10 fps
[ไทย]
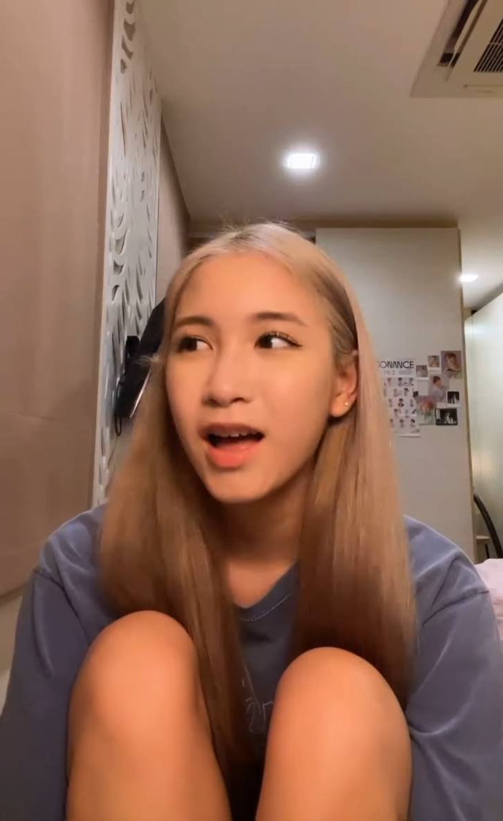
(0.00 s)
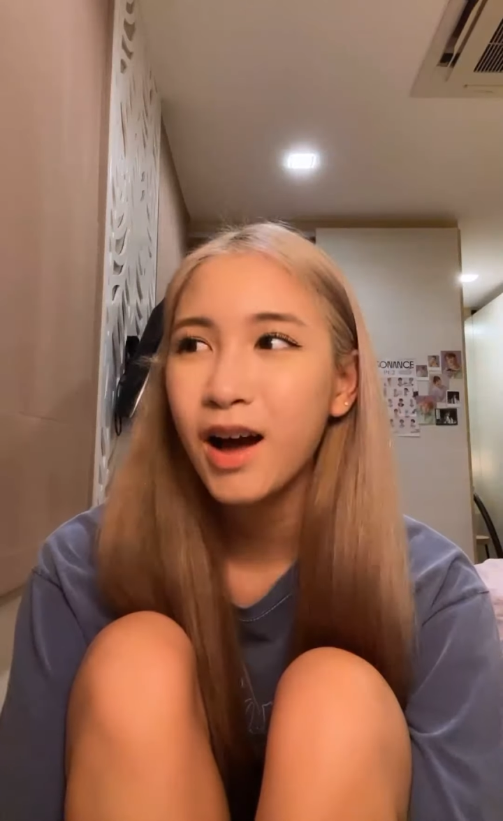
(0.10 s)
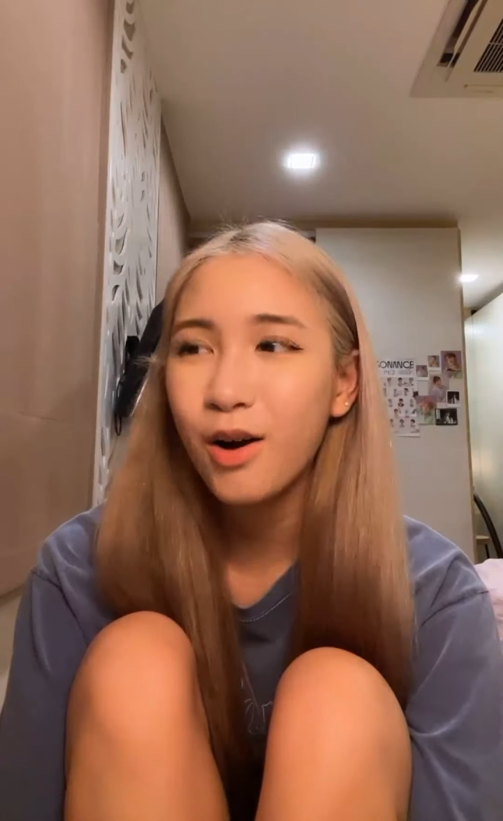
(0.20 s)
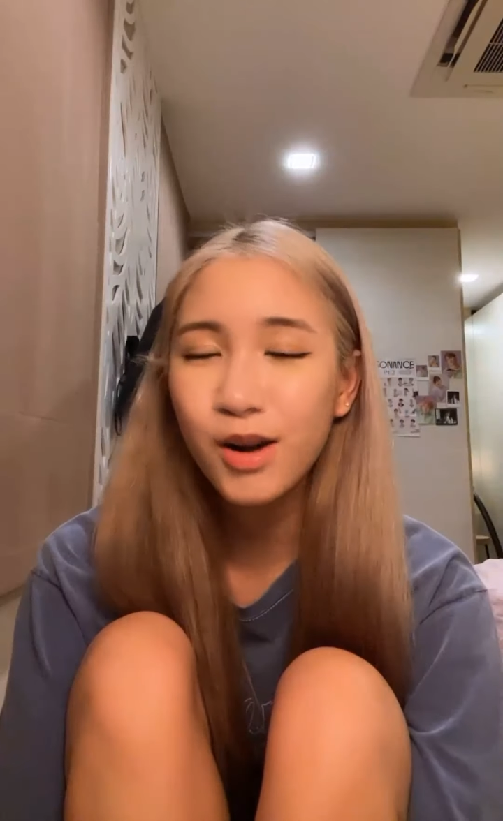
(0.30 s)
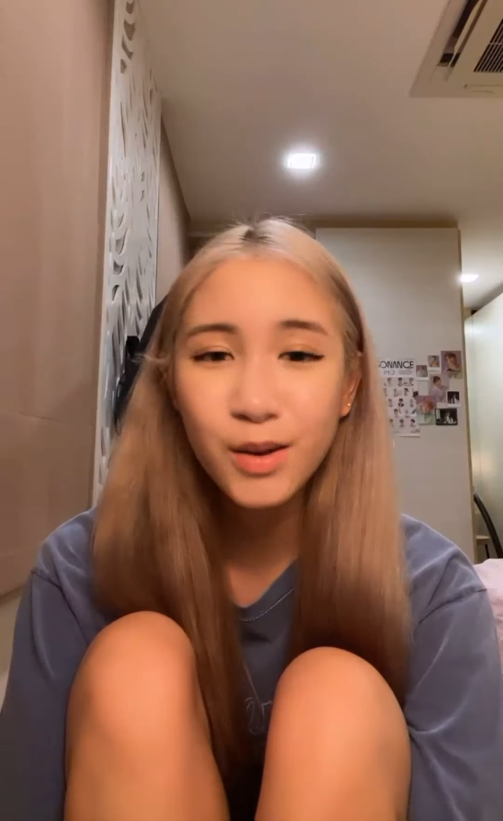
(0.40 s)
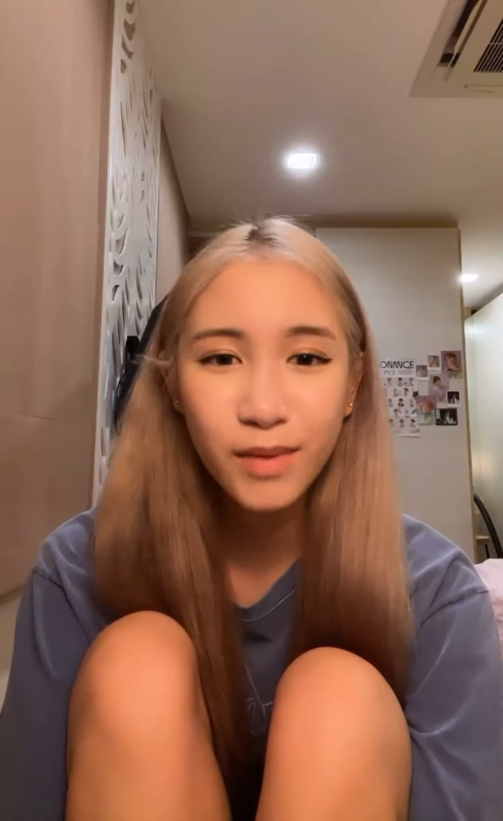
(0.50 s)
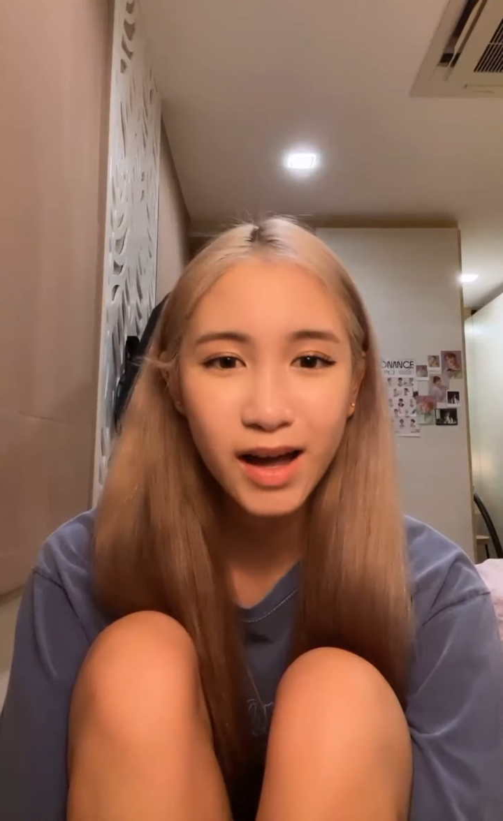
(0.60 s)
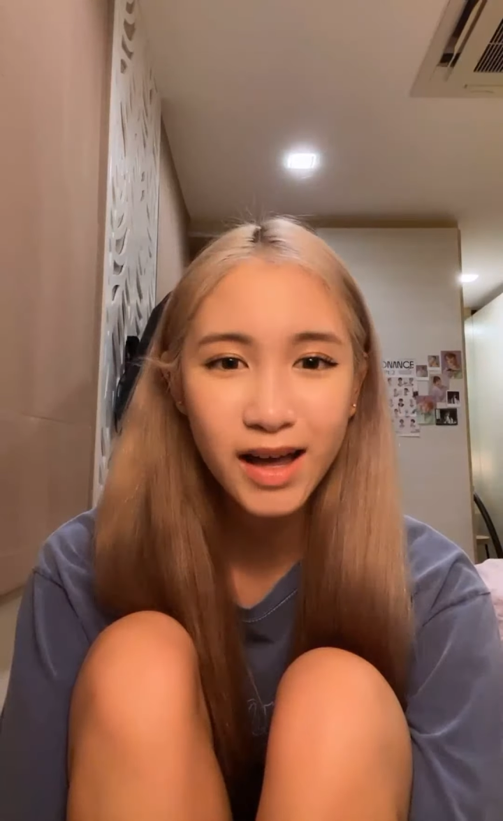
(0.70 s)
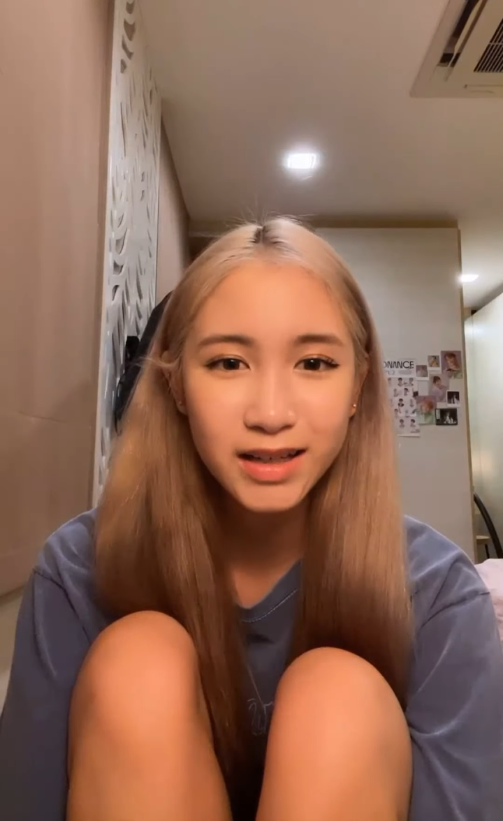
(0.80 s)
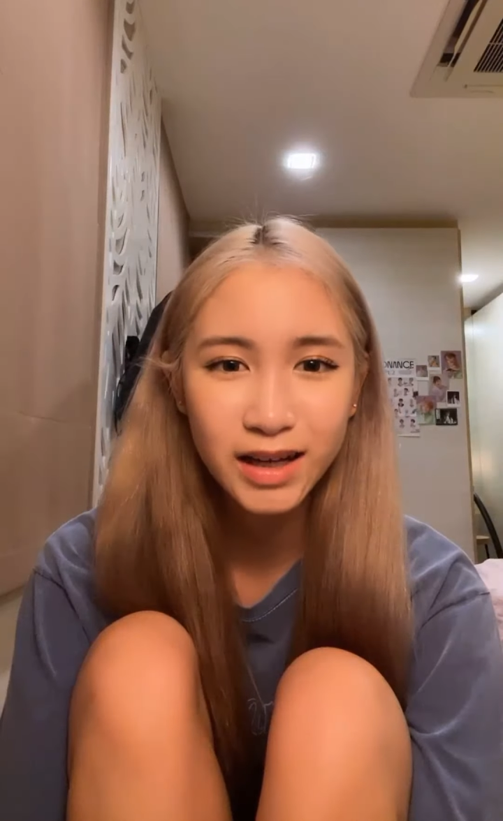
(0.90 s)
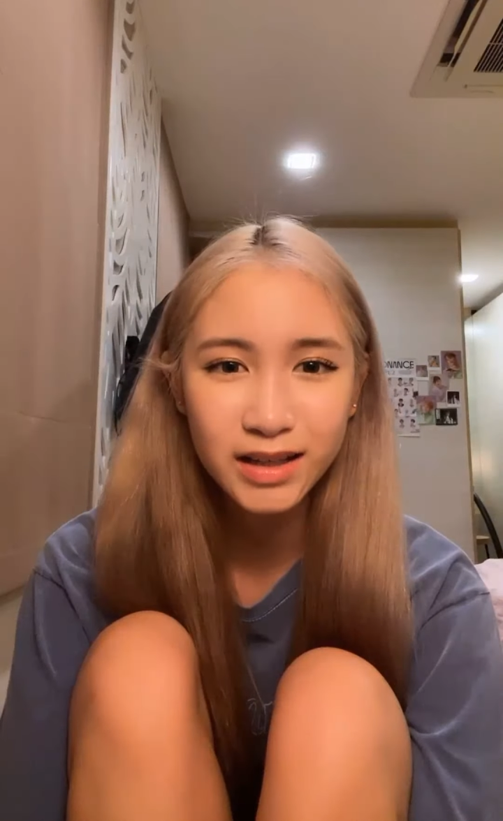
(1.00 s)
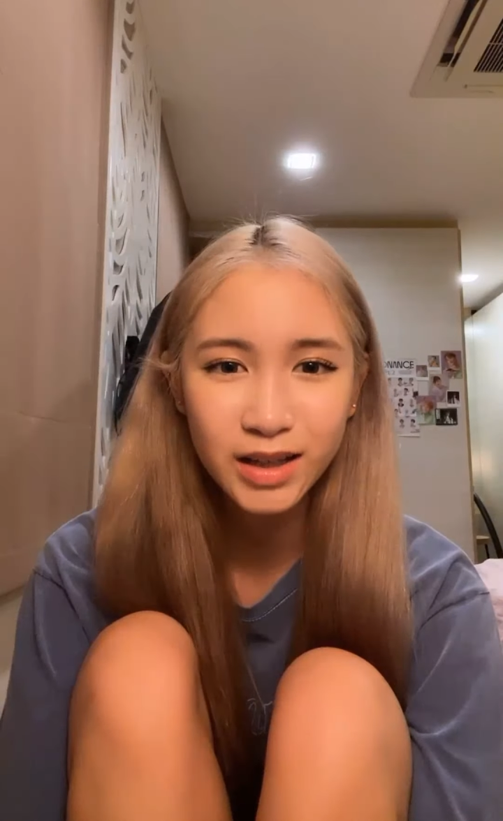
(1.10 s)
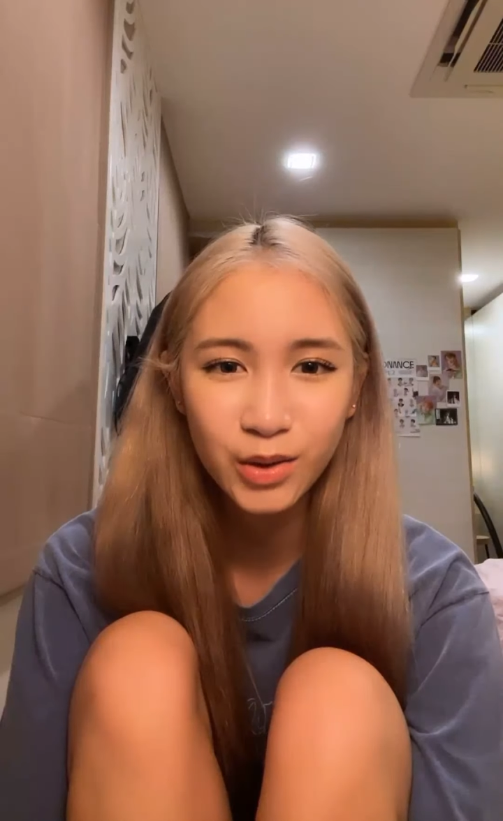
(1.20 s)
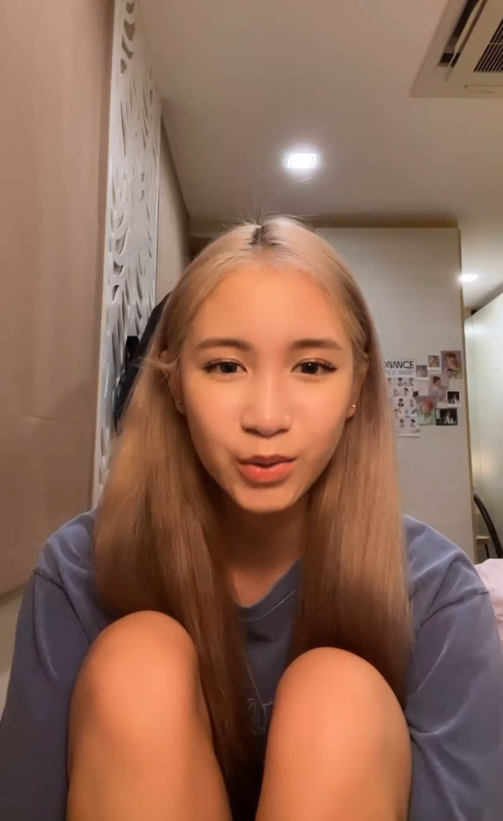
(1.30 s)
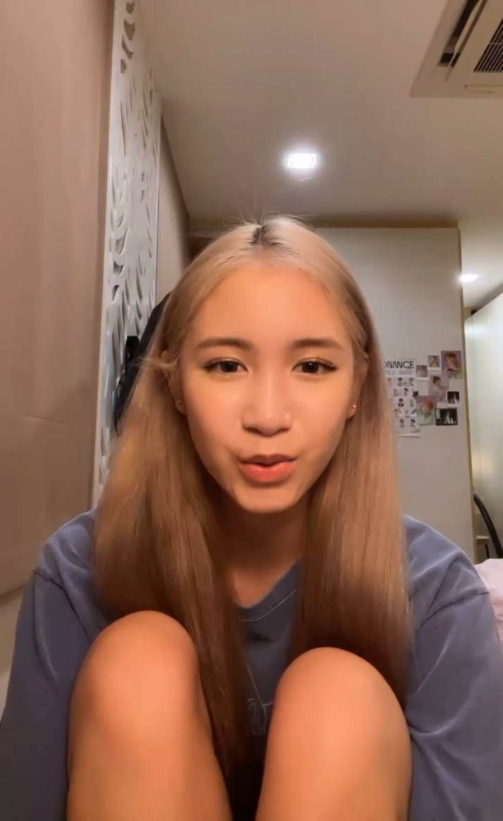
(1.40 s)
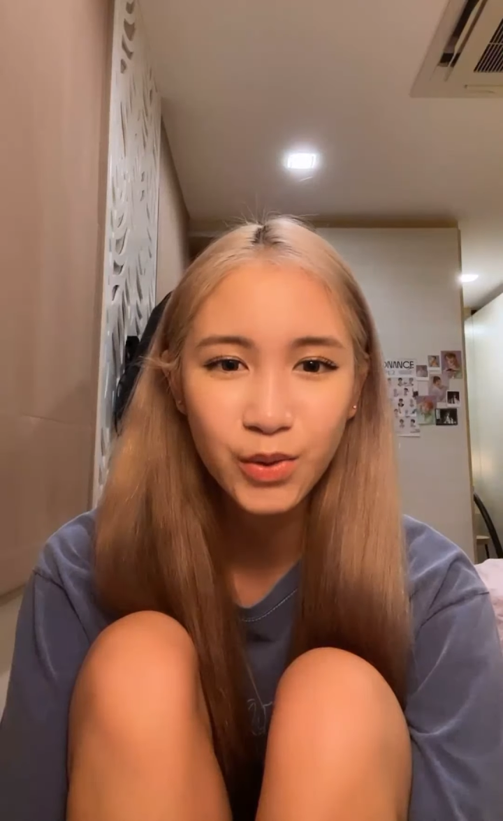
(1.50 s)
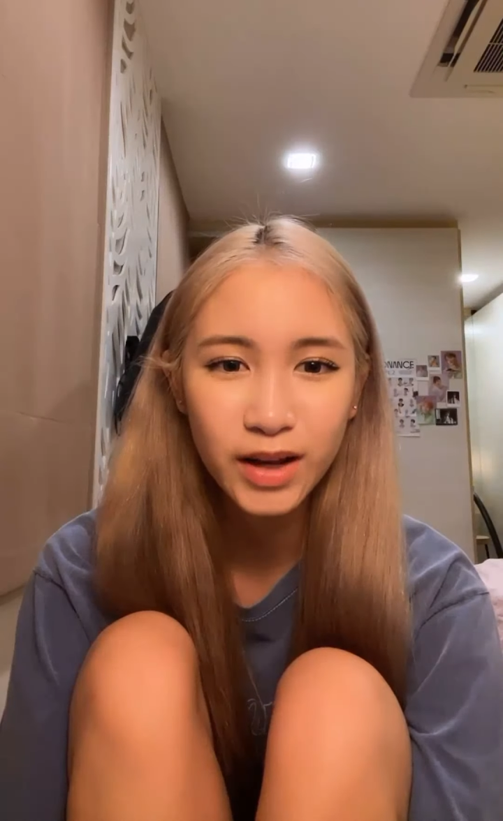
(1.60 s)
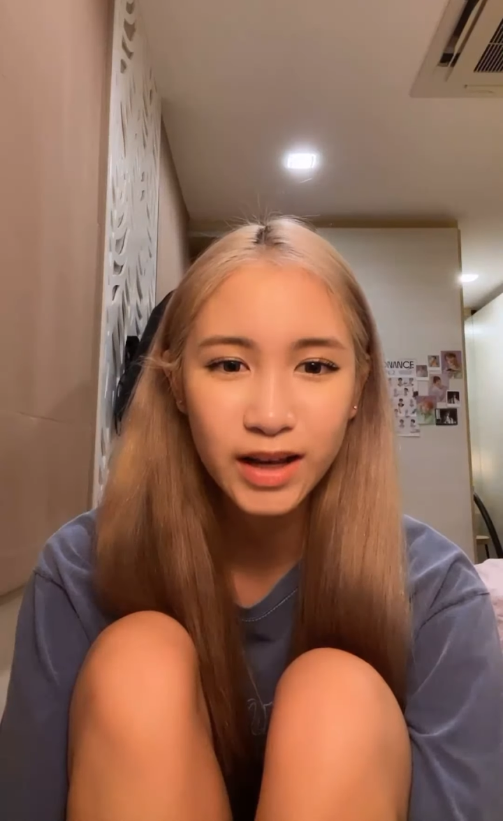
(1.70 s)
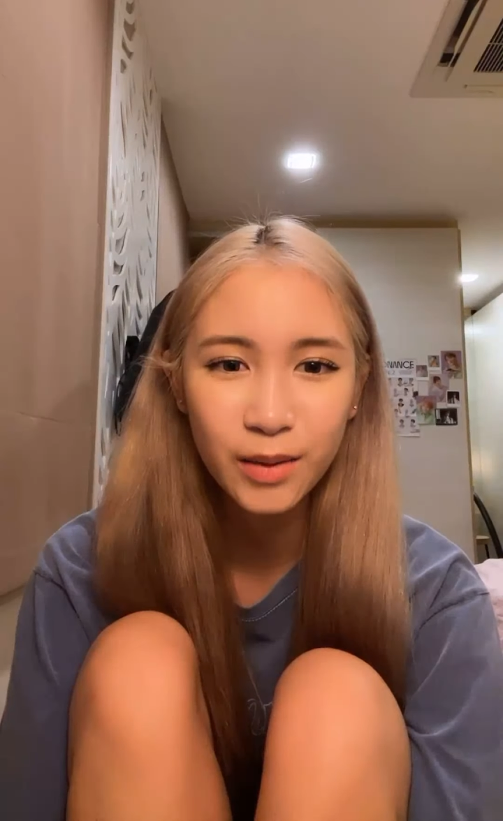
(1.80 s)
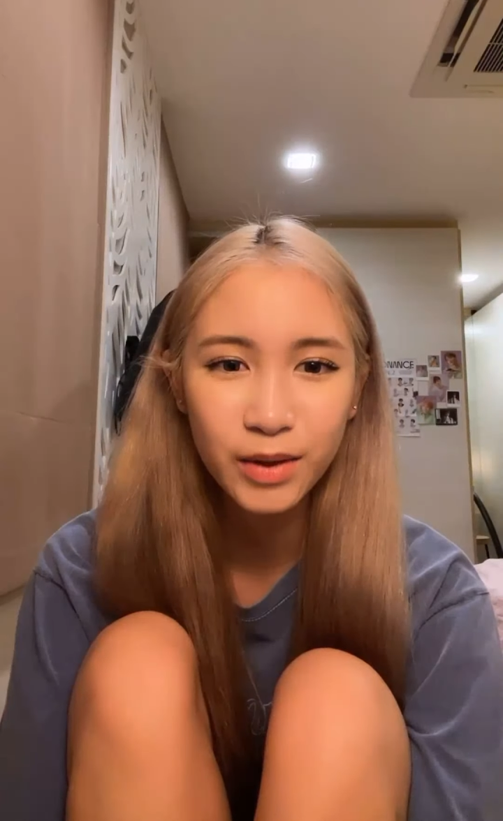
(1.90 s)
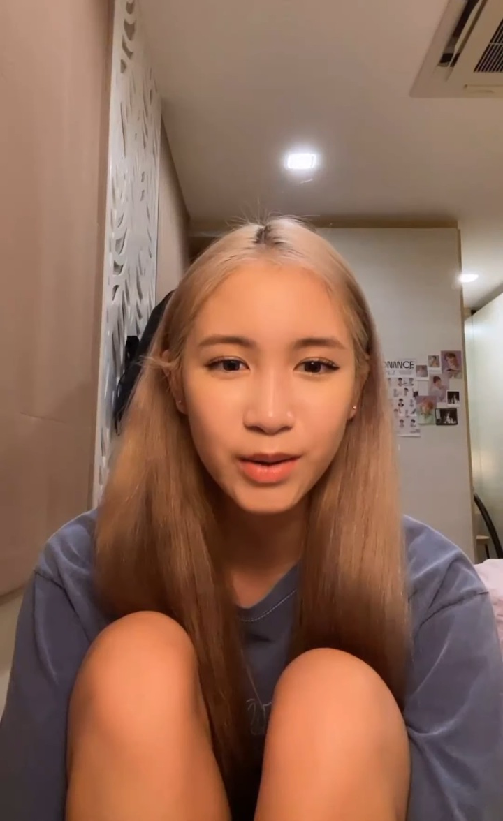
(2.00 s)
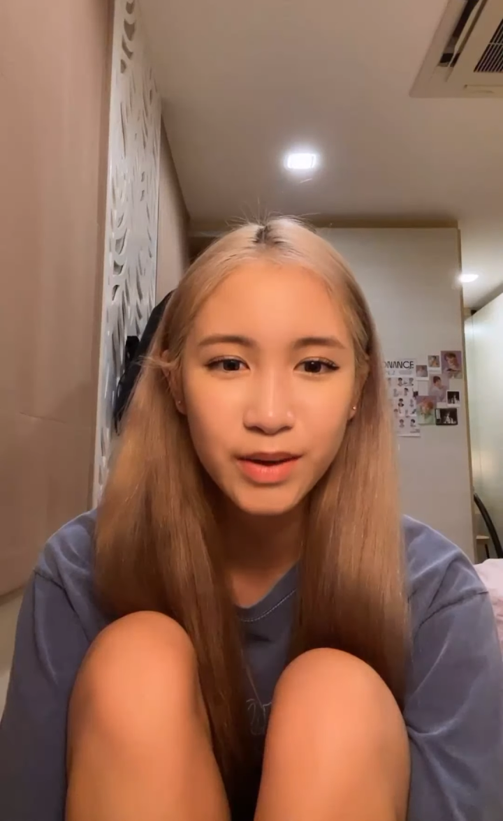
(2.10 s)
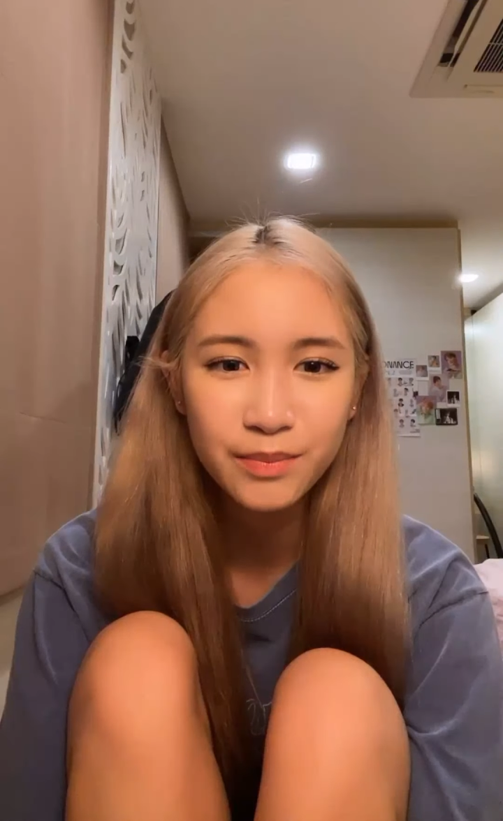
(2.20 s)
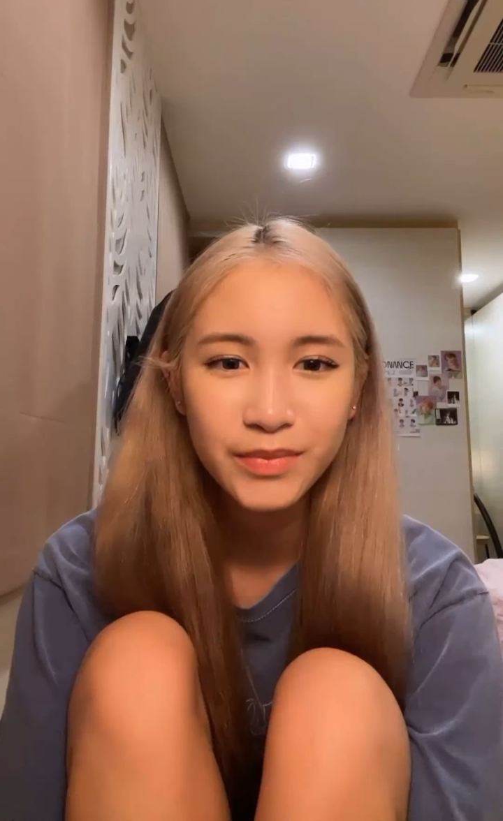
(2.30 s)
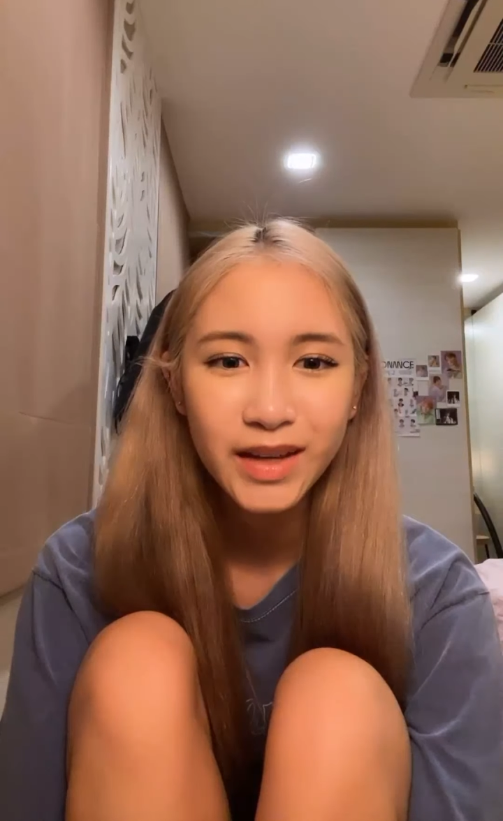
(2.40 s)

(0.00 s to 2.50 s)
เขาก็ยังมาไฮชัชแถวหนูอยู่อะไรเงี้ยมันก็แบบ